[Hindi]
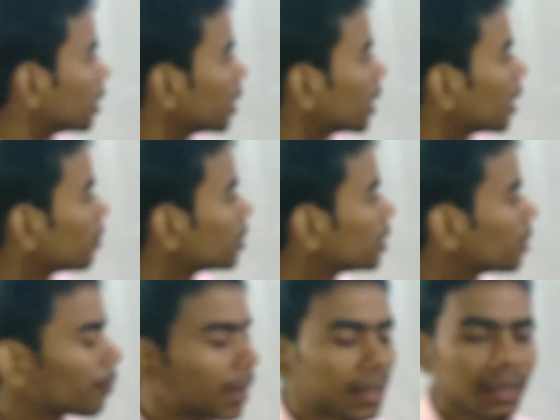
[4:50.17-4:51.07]
हैं अब यदि
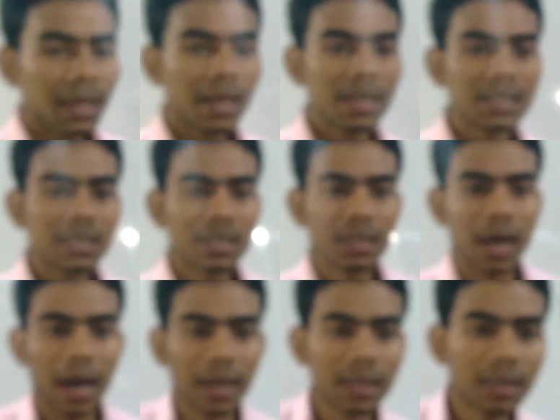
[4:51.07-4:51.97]
हम बात करें इसकी
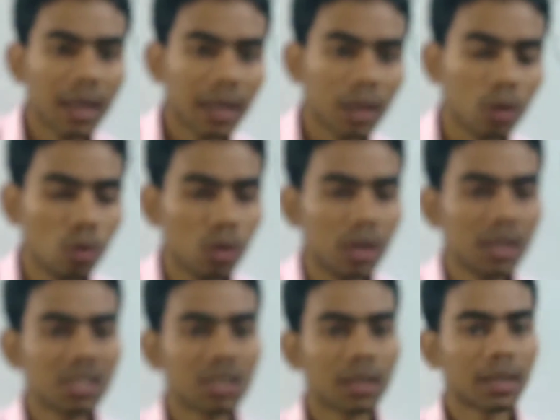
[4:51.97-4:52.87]
धारिता की
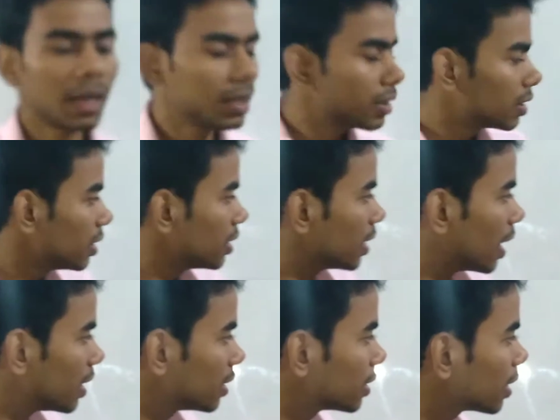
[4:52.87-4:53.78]
गोली संधारित्व की
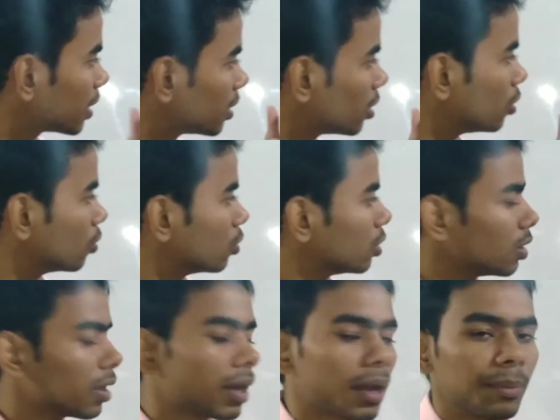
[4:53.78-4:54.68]
धारिता कितनी
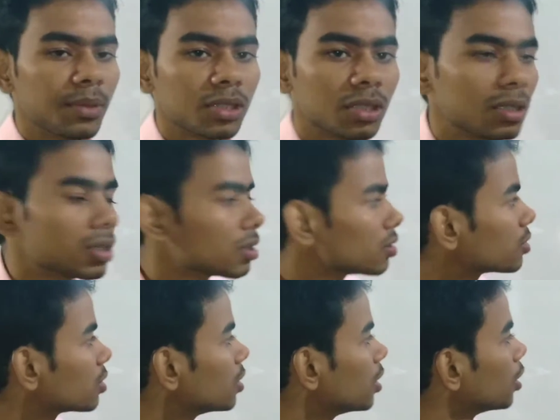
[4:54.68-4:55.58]
होती है
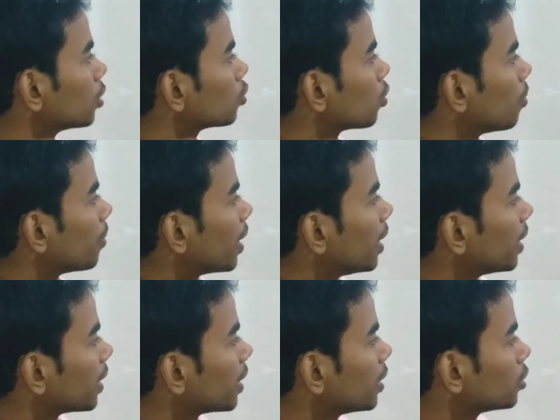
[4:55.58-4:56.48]
कैपेसिटेंस तो हम मान
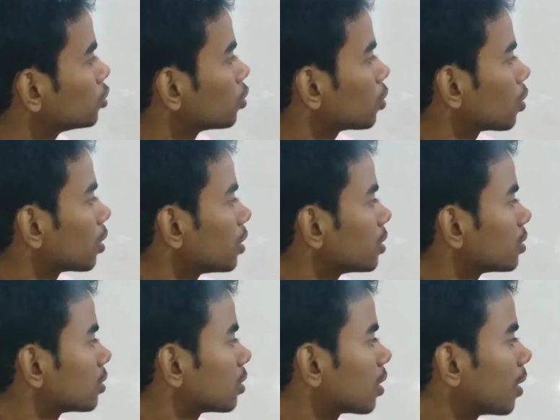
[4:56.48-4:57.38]
लेंगे ये जो
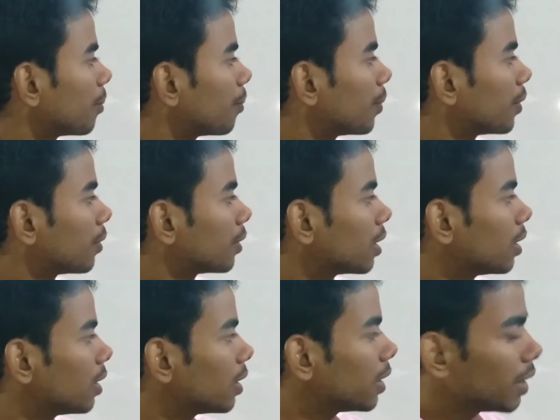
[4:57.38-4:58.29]

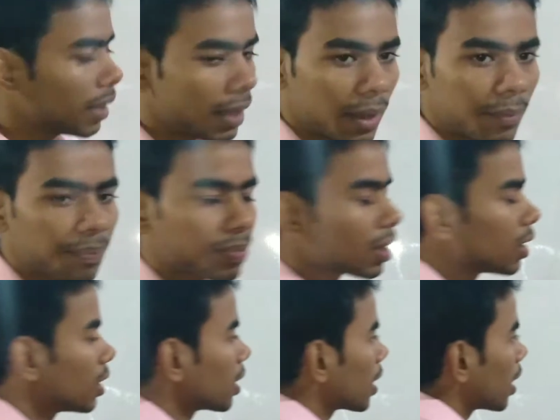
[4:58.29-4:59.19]
कैपिटल ए
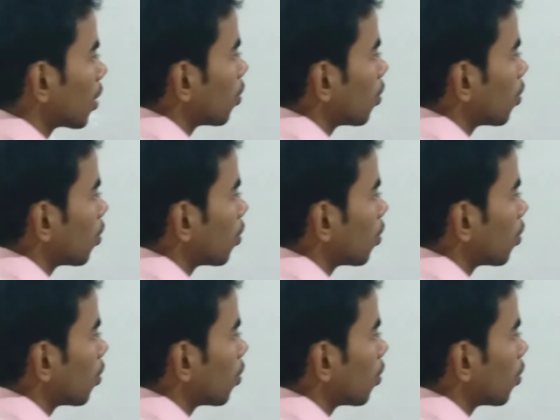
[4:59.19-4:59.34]
का